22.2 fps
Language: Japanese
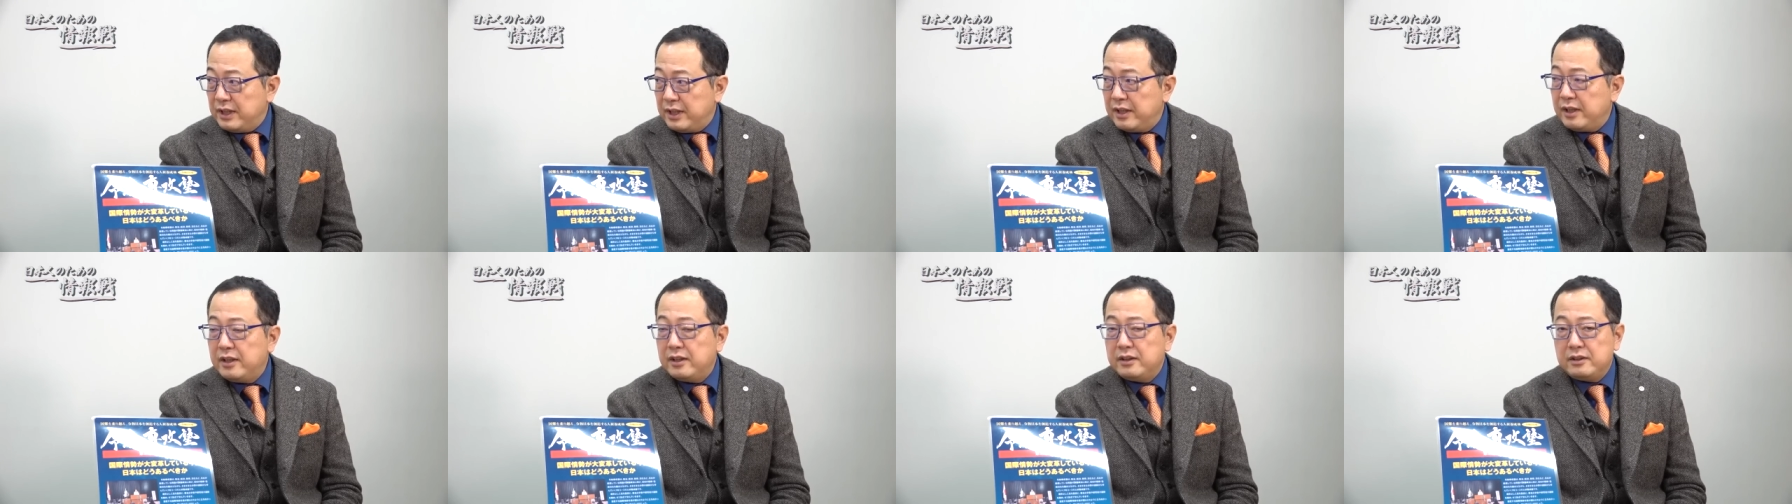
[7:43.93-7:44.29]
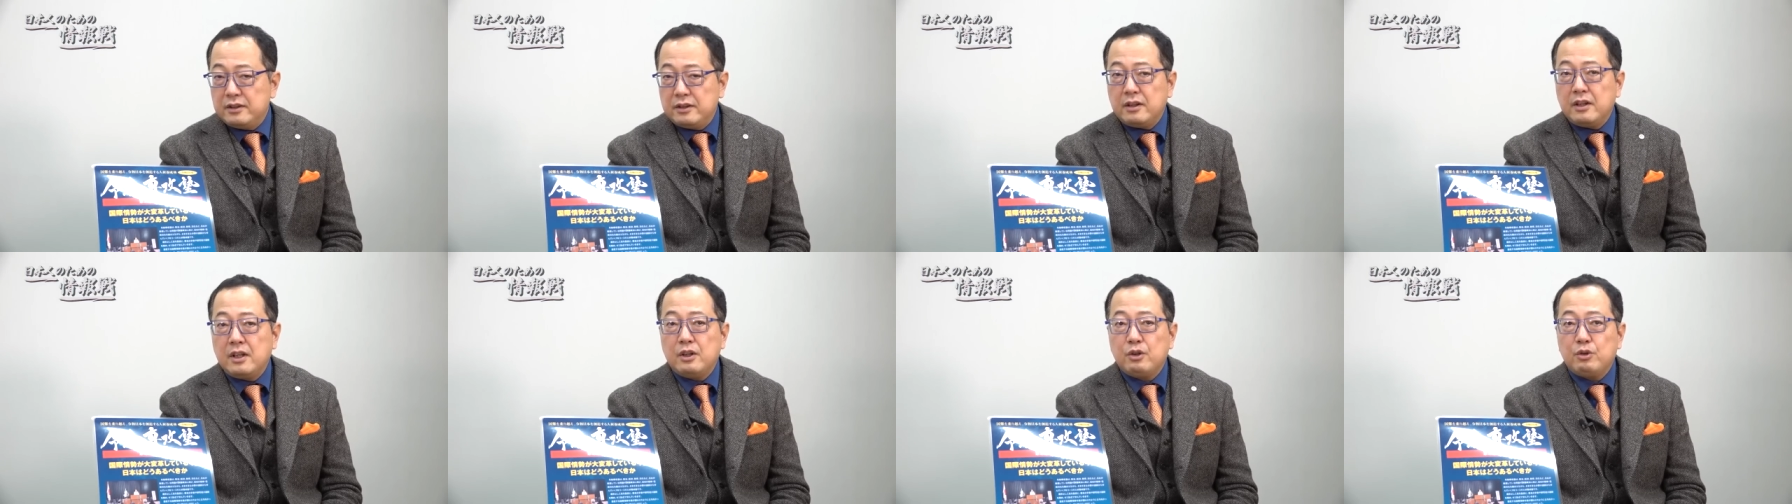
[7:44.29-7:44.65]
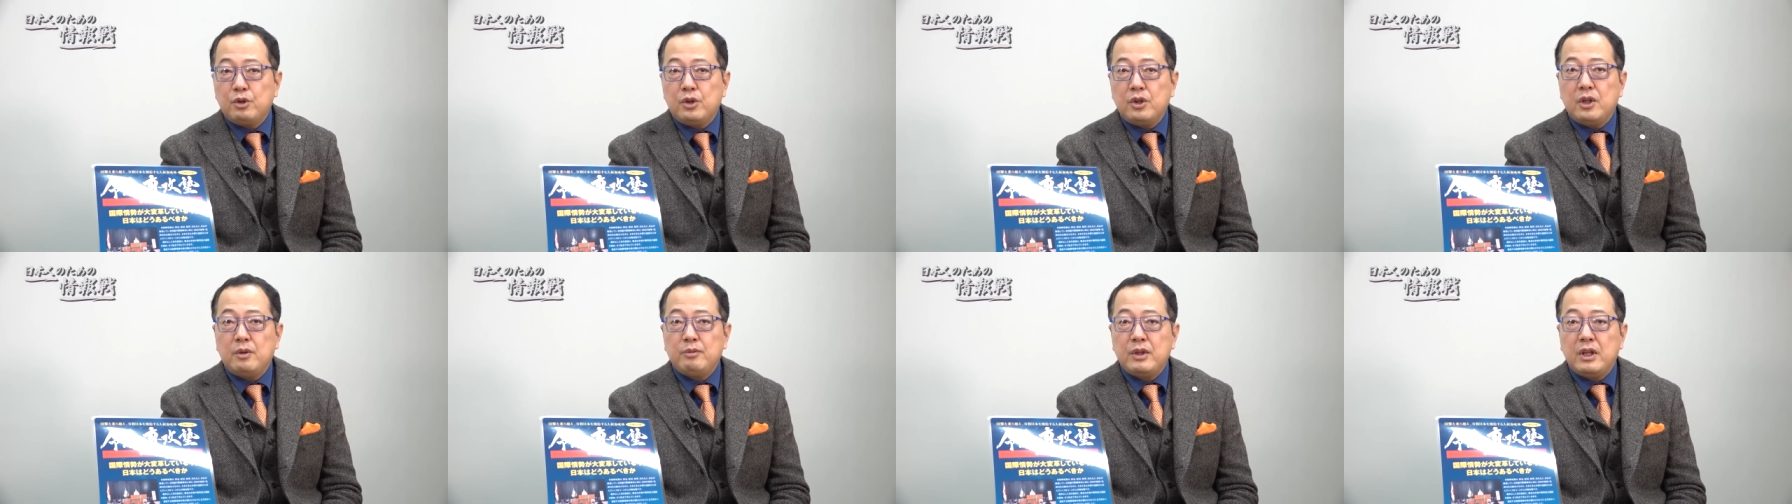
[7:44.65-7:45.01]
はい、だから
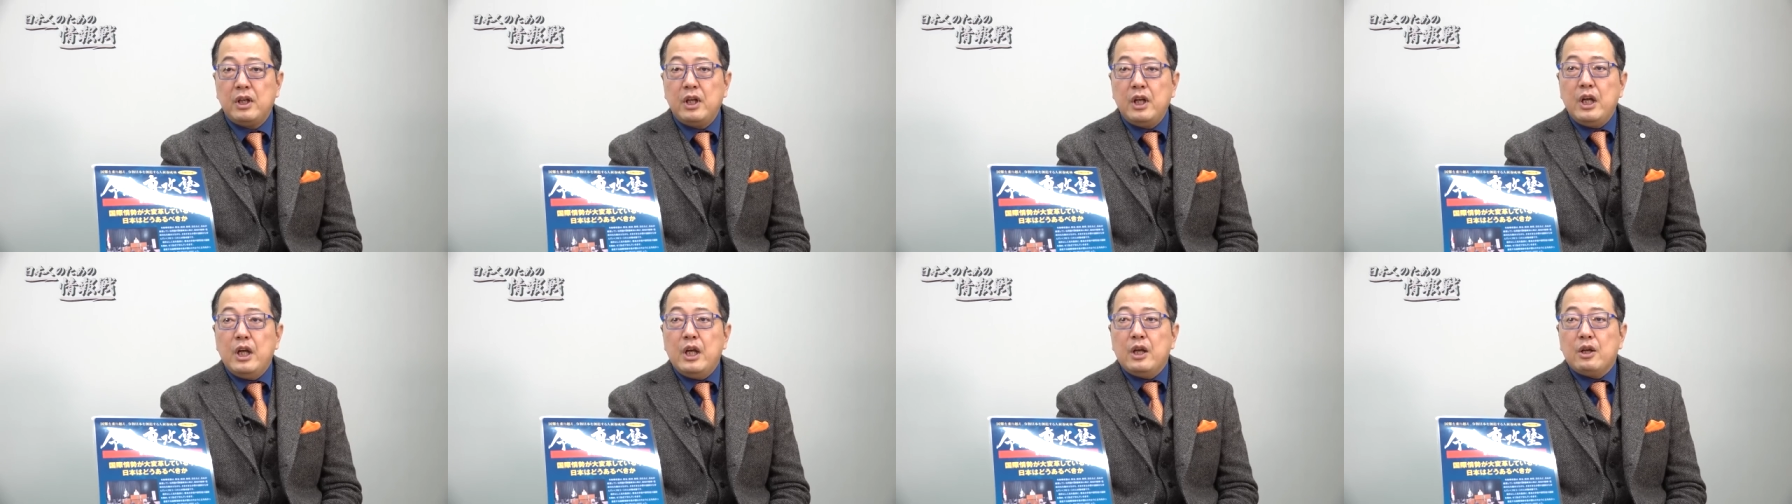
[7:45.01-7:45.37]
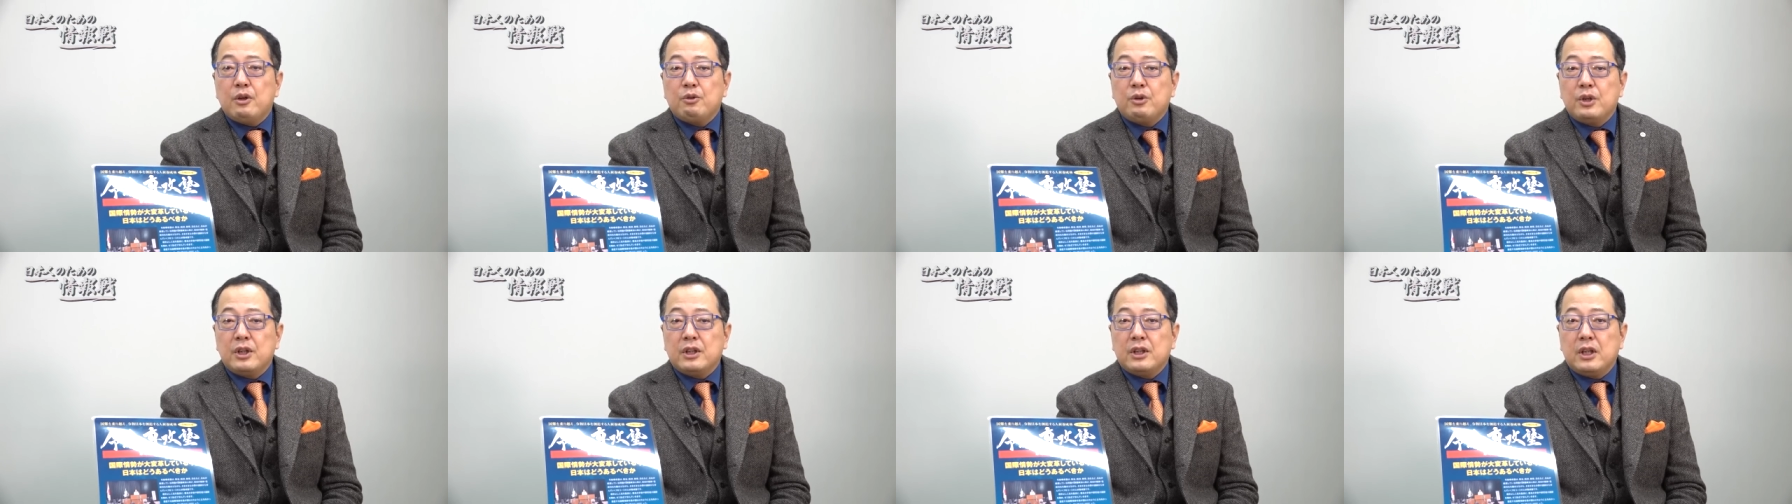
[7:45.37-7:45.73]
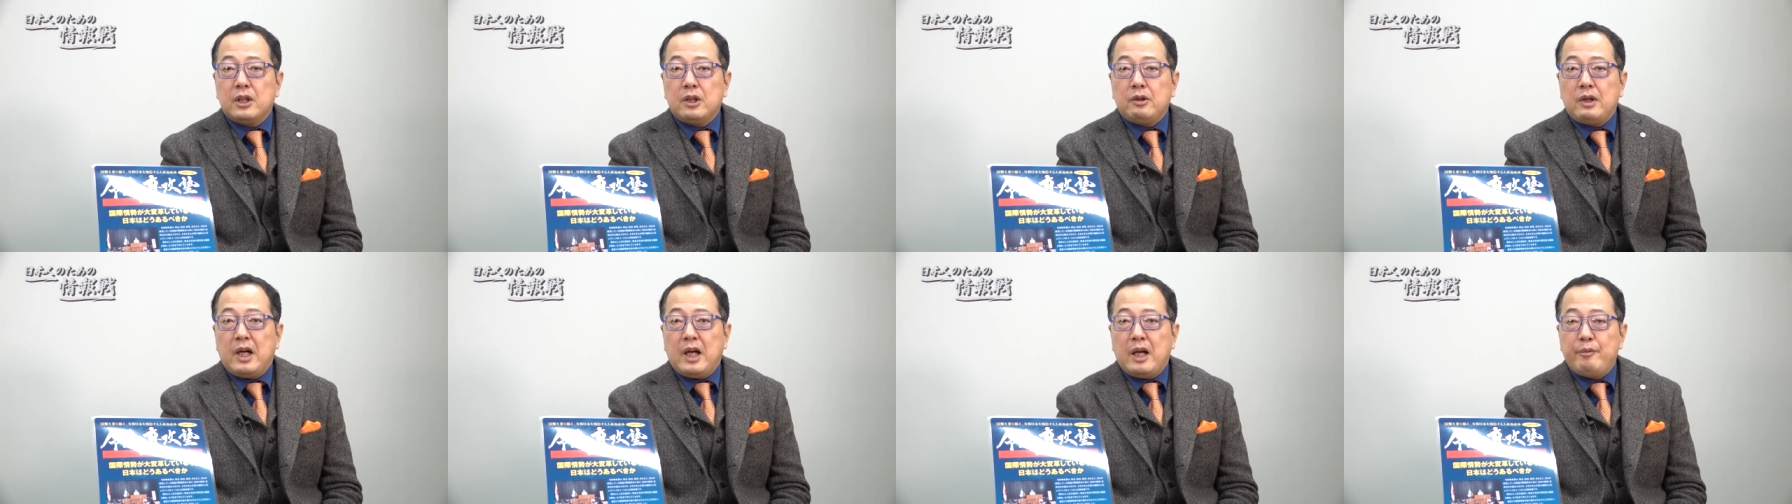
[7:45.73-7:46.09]
これはまあ、これか
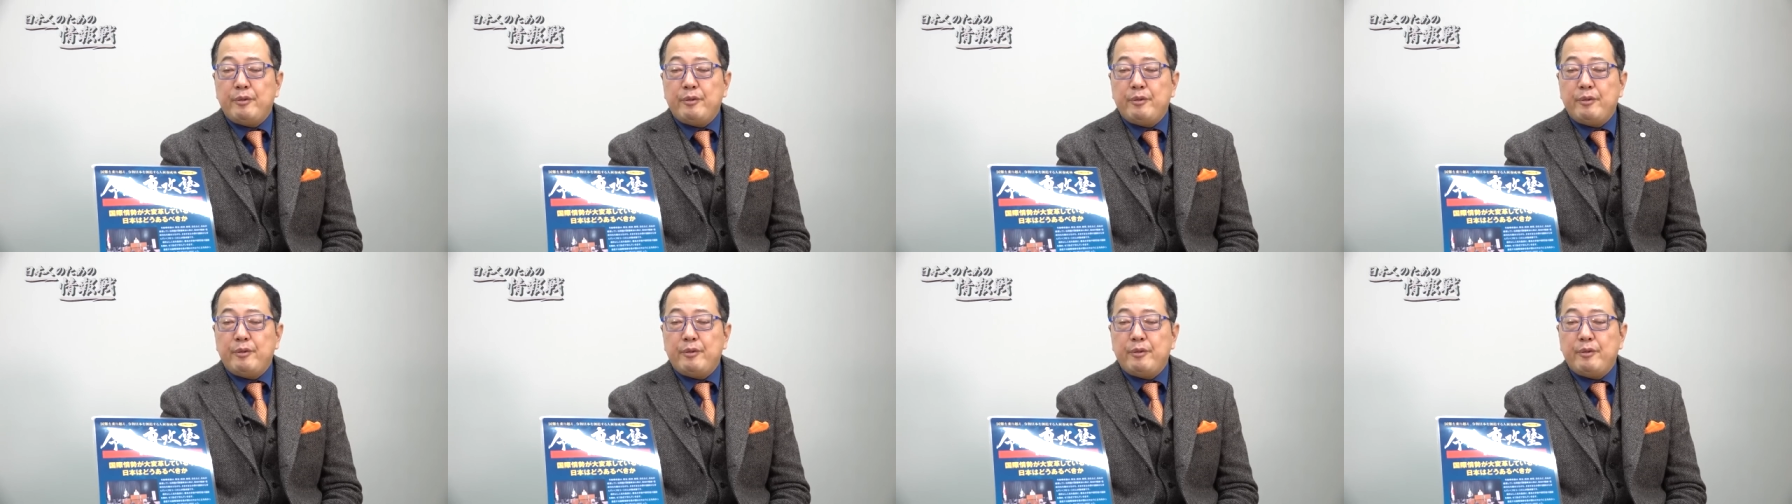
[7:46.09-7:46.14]
らは